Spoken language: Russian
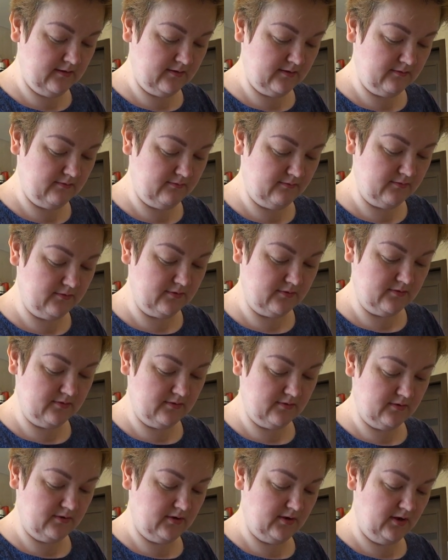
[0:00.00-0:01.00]
Вот.
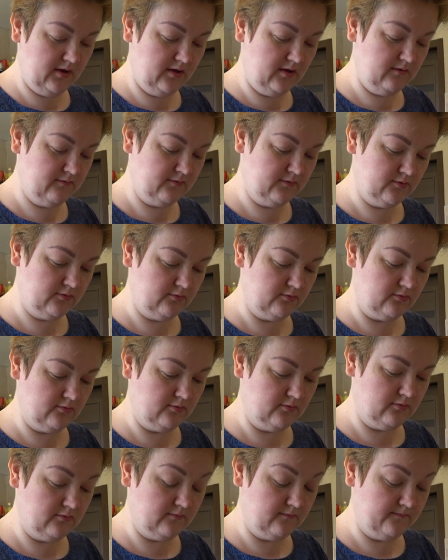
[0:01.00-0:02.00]
И
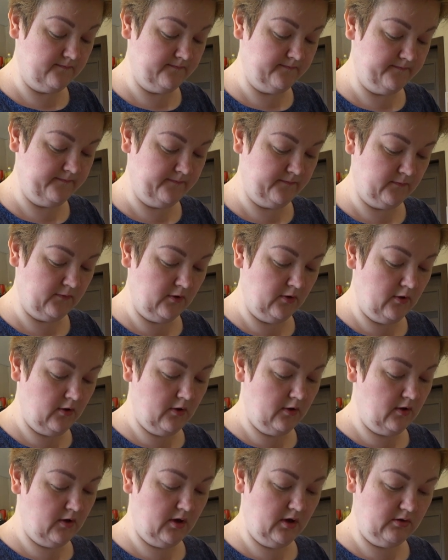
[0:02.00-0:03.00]
все.
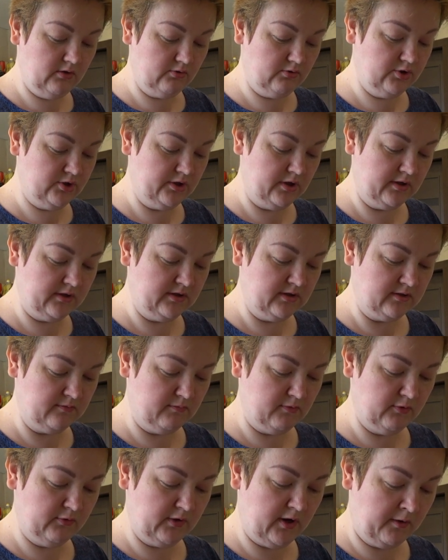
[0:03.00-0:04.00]
Я такой человек, знаете,
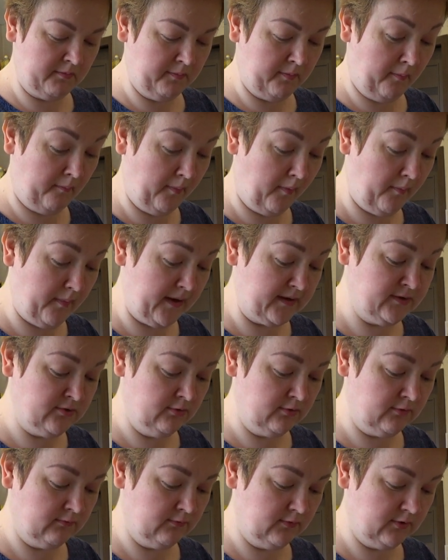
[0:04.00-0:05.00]
мне вот как
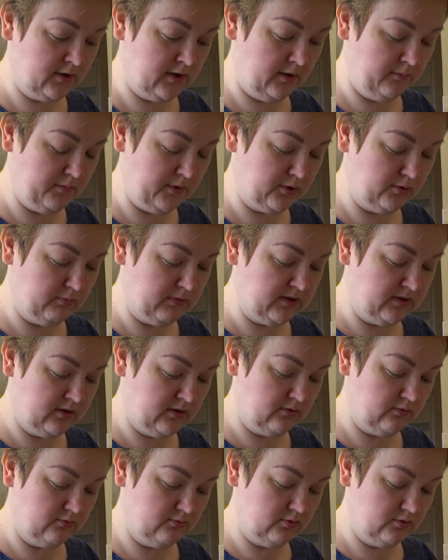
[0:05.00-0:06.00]
попадет, вот хрен потом
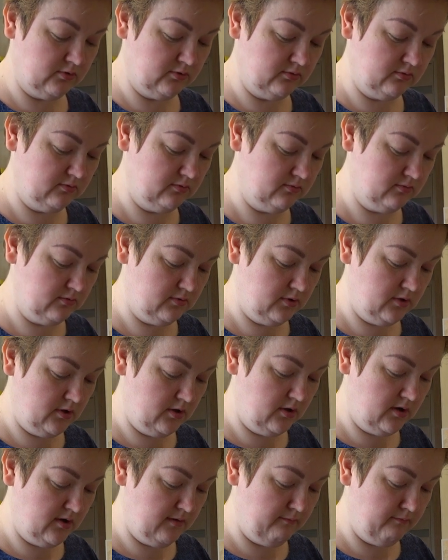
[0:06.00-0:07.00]
остановишь.
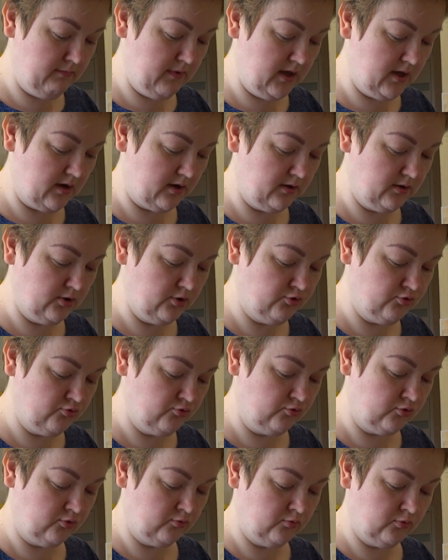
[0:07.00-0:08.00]
Меры не
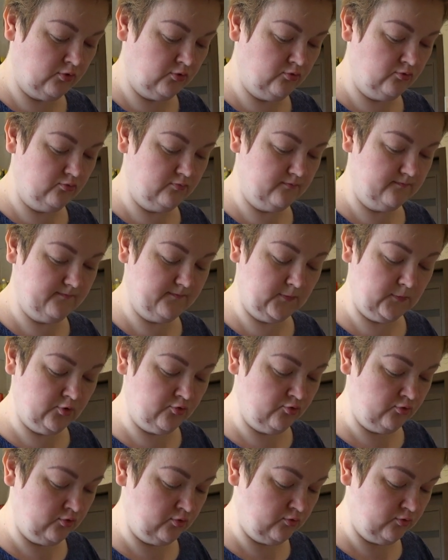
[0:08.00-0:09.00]
чувствую, не
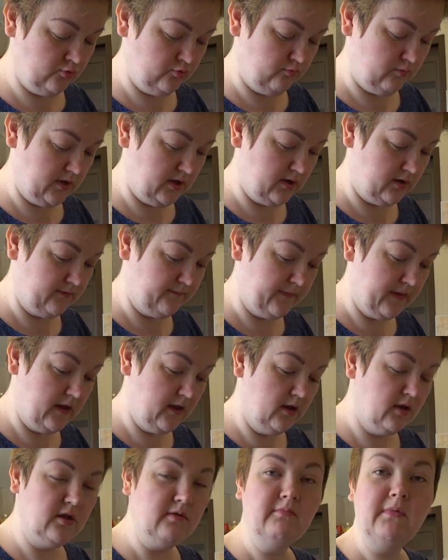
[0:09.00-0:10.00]
чувствую меры.
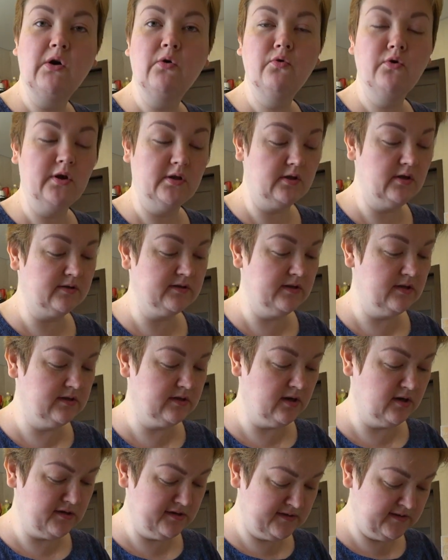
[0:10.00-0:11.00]
Не могу я так, знаете,
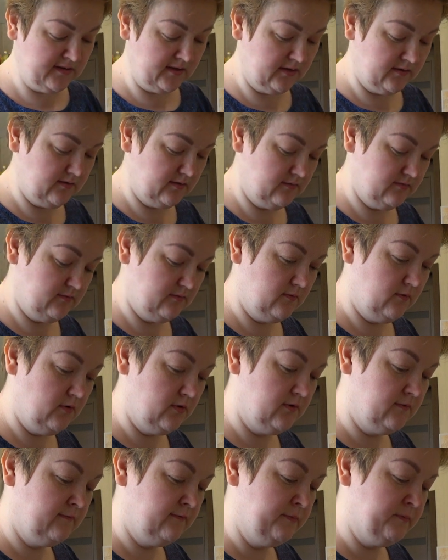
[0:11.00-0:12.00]
как эстет. О,
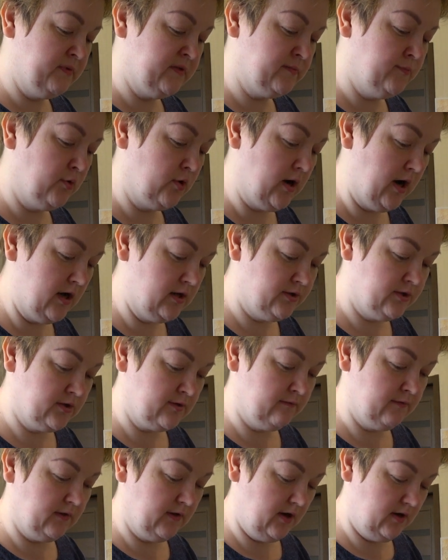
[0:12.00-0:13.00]
выпить бокальчик
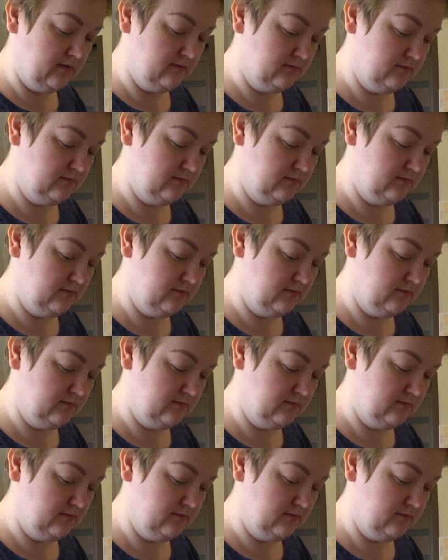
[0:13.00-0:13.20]
вина.